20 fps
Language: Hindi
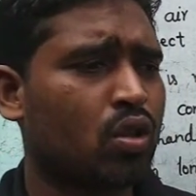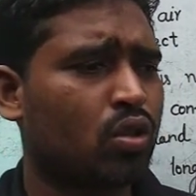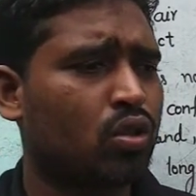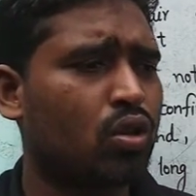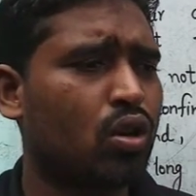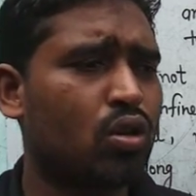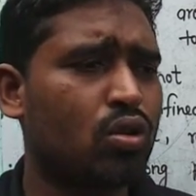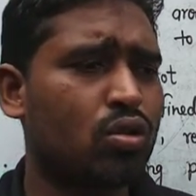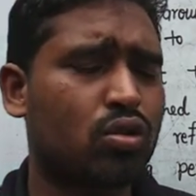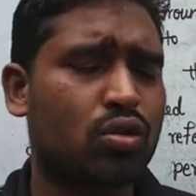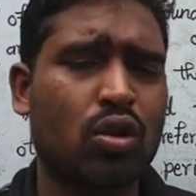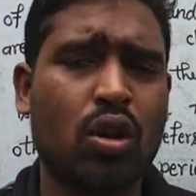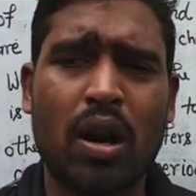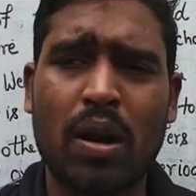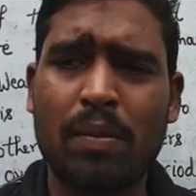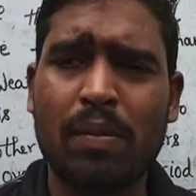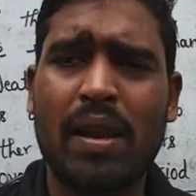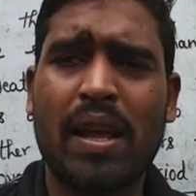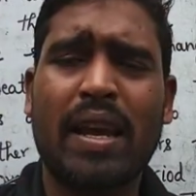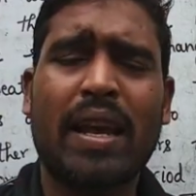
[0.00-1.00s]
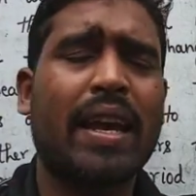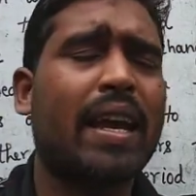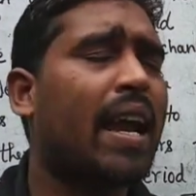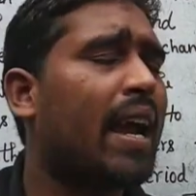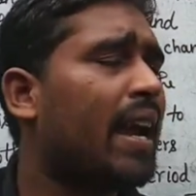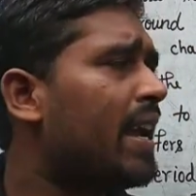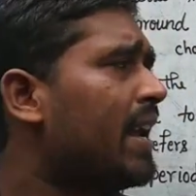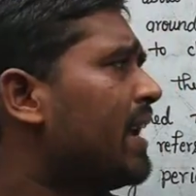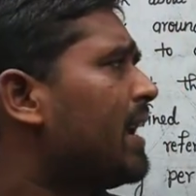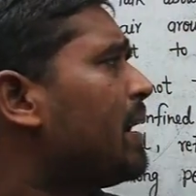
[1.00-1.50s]
तो उसको हम लेके
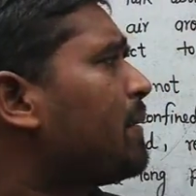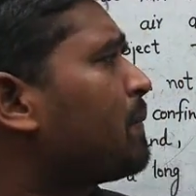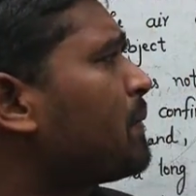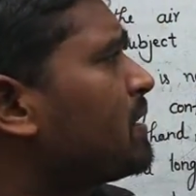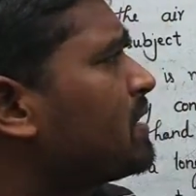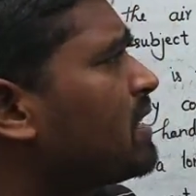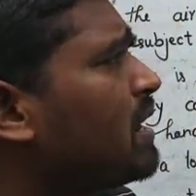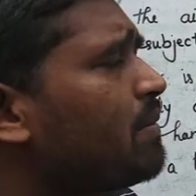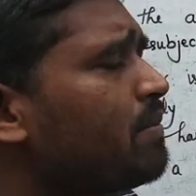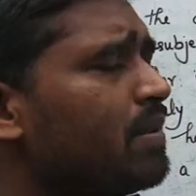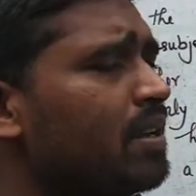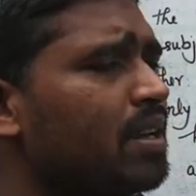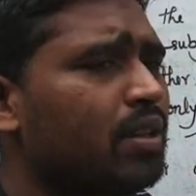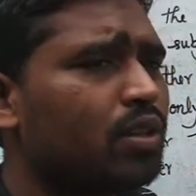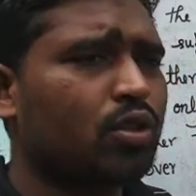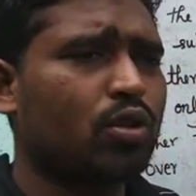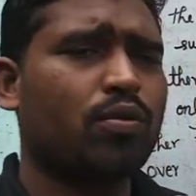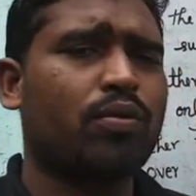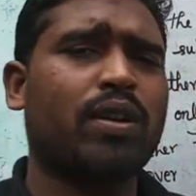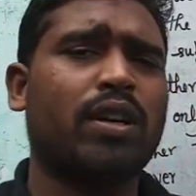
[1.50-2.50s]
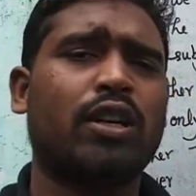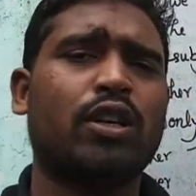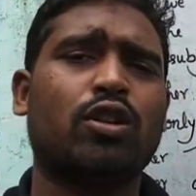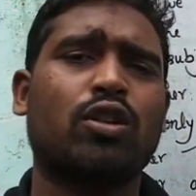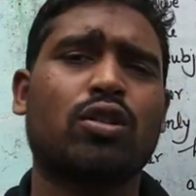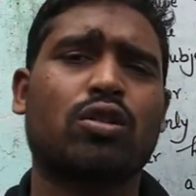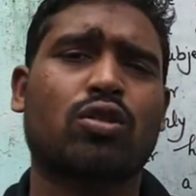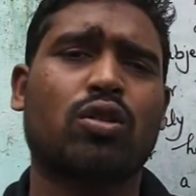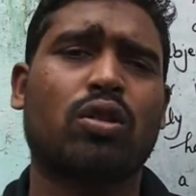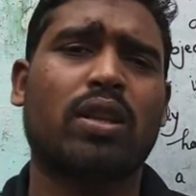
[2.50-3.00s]
आए हैं आपके सामने तो
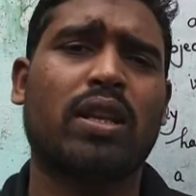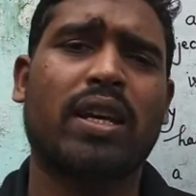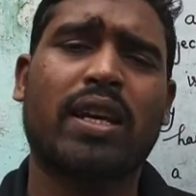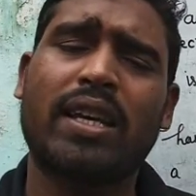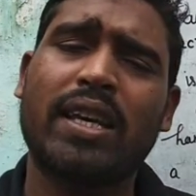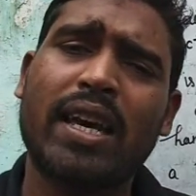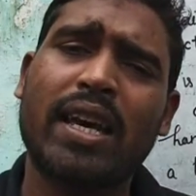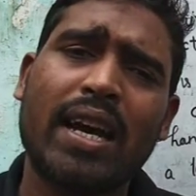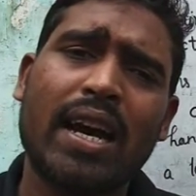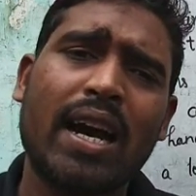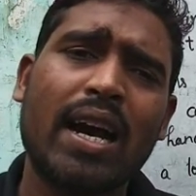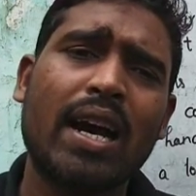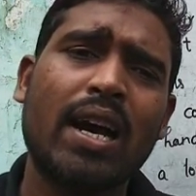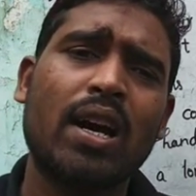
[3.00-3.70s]
वीडियोस को देखिएगा